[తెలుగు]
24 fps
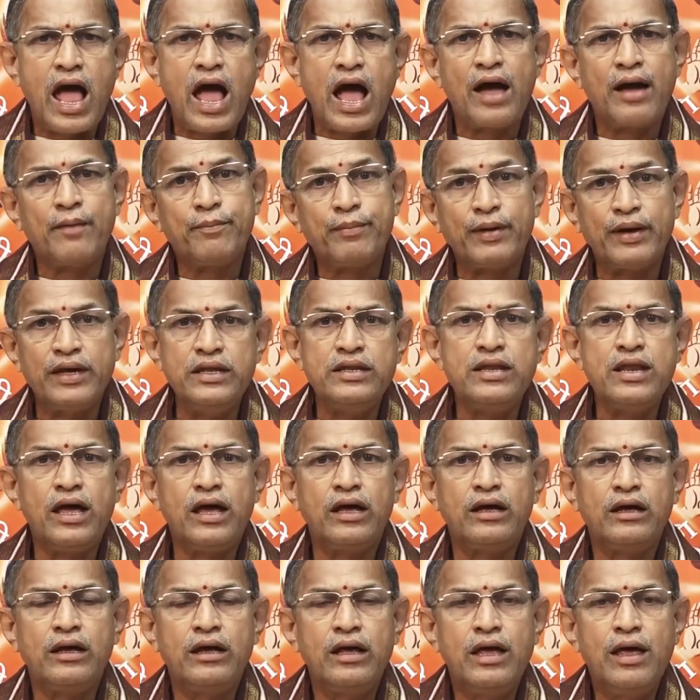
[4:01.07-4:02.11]
ఆ పైన
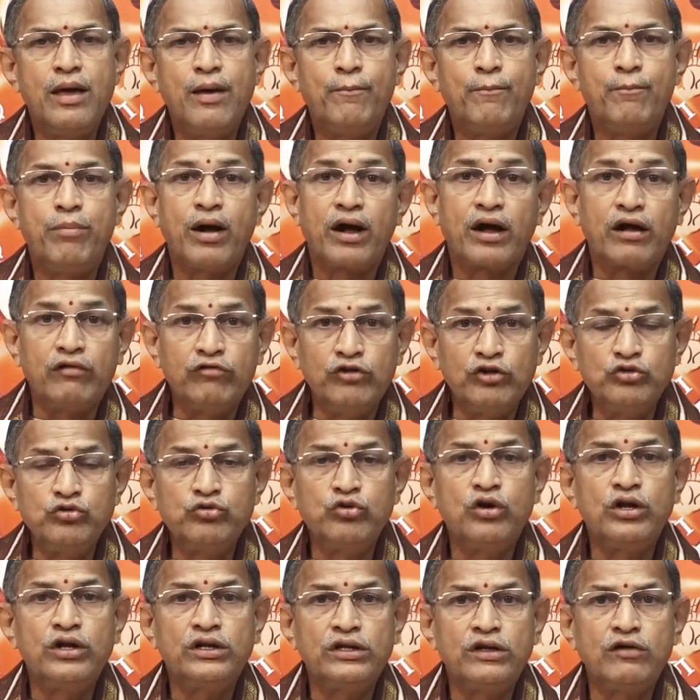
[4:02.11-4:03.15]

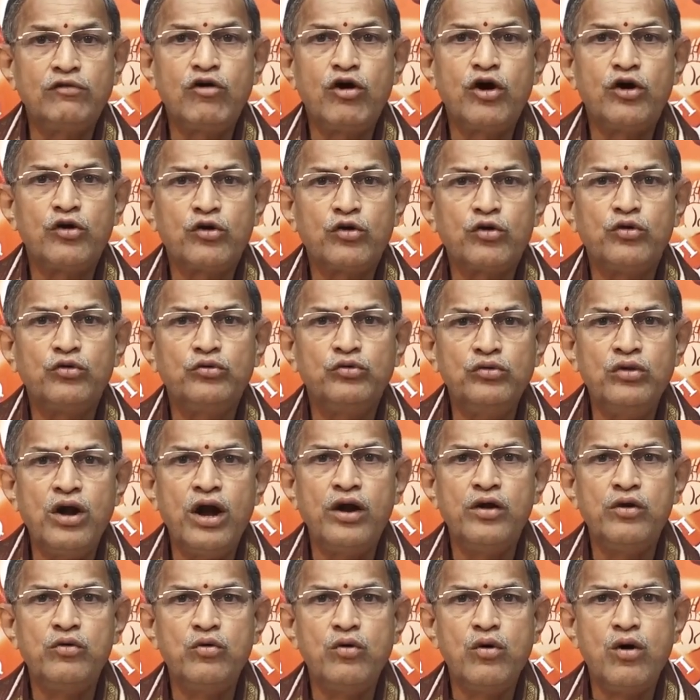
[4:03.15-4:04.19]
భగవంతుడన్నవాడు ఒకడు
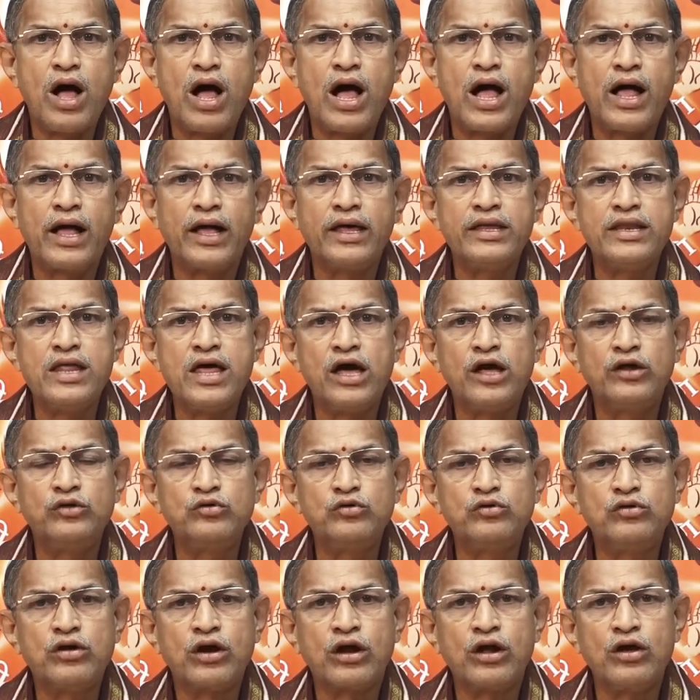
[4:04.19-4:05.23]
ఉన్నాడు ఆయన
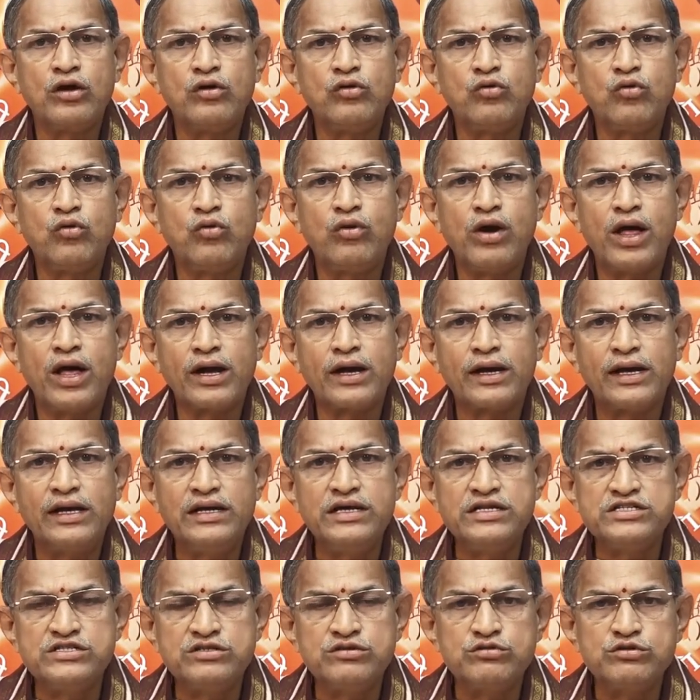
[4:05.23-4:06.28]
అనుగ్రహం కూడా
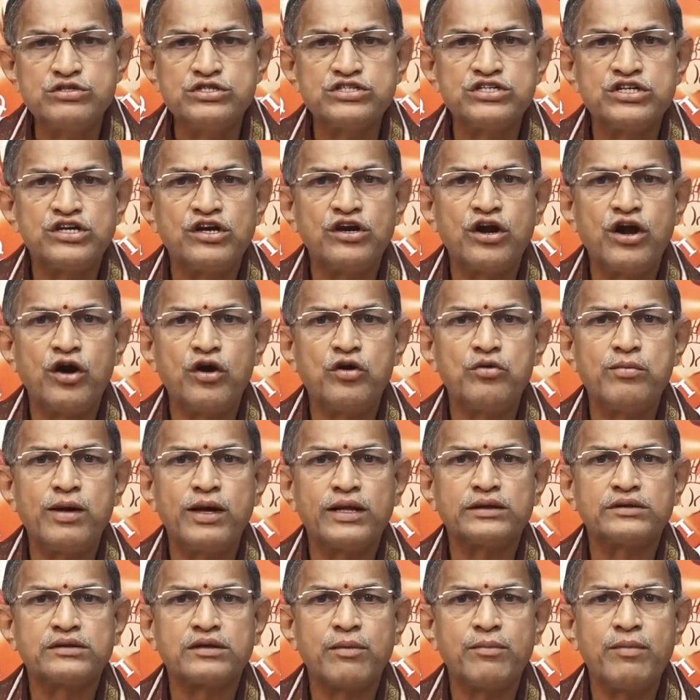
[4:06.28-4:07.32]
కలిసి వచ్చిన నాడు
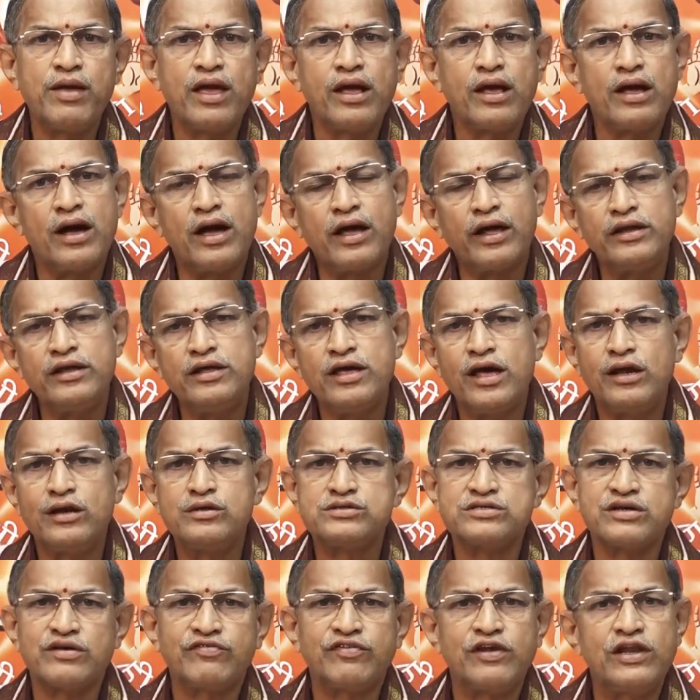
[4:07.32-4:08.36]
మాత్రమే కార్యాలు
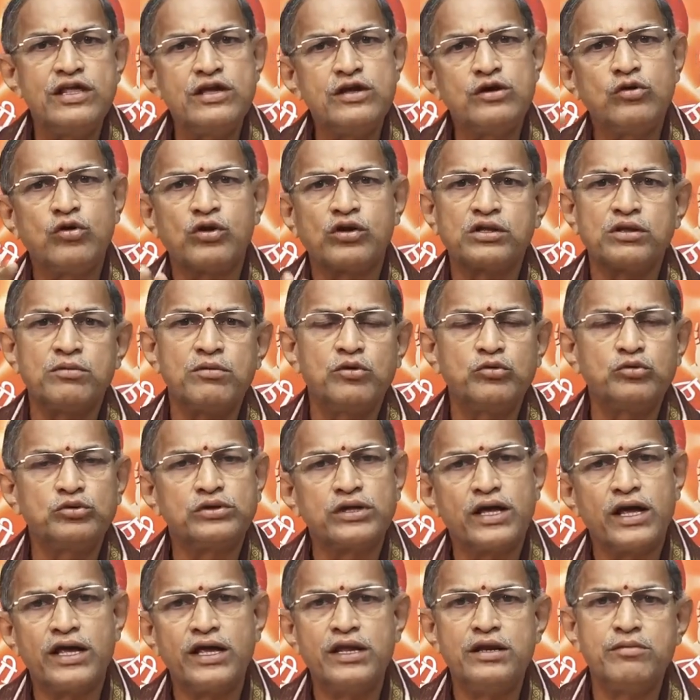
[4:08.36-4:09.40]
సఫలీకృతం
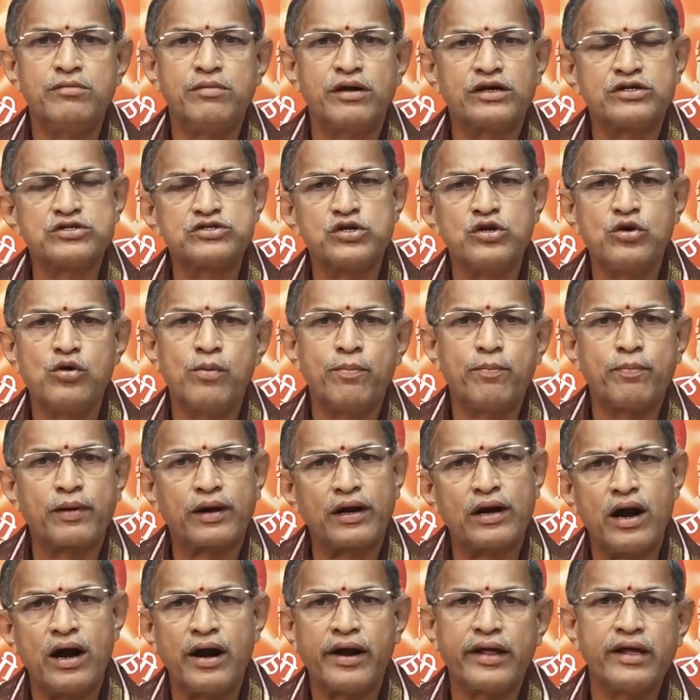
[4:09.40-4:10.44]
అవుతాయని మనసులో
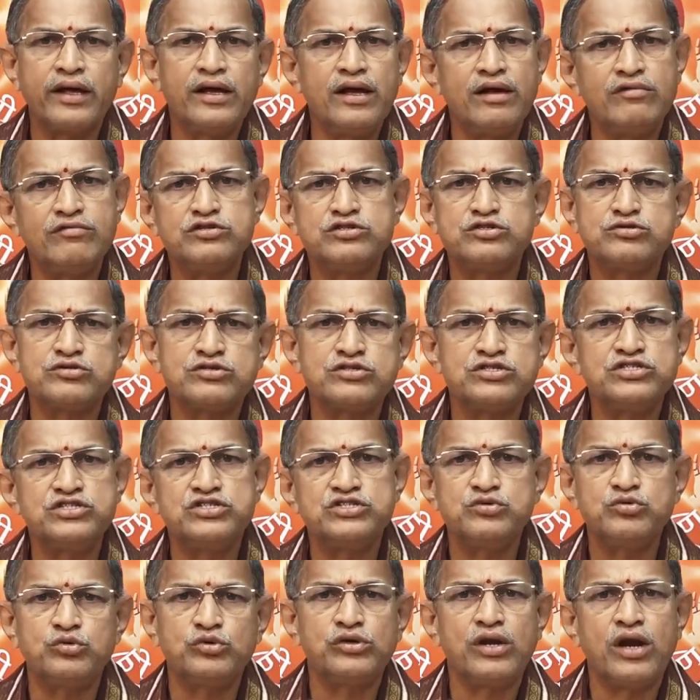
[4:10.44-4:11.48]
ప్రగాఢంగా
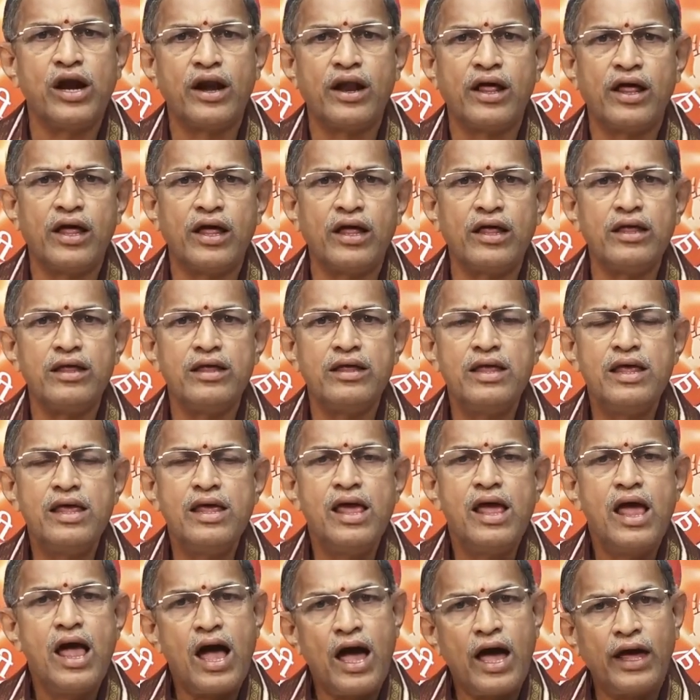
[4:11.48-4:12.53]
విశ్వసించి ఉన్నాడా
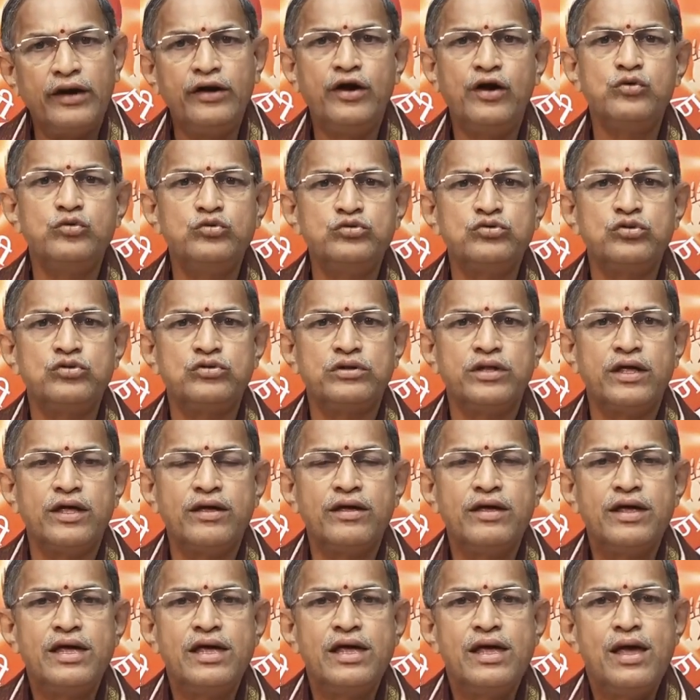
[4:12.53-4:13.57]
అని అడుగుతుంది
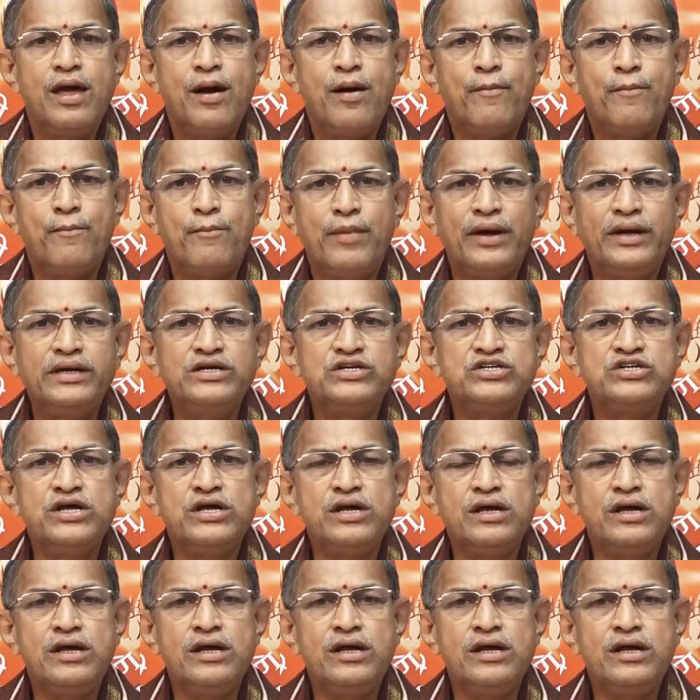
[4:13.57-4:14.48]
మనిషి